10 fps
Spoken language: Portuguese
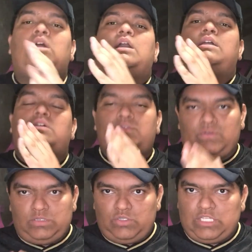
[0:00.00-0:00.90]
O canal do
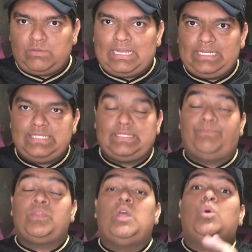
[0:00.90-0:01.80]
Vozão te atualiza.
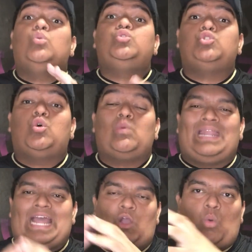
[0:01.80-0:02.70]
O jogo é
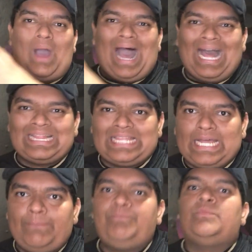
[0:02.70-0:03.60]
na
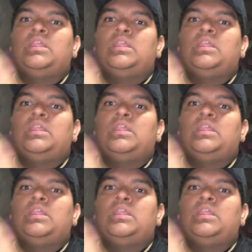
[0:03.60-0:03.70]
quarta,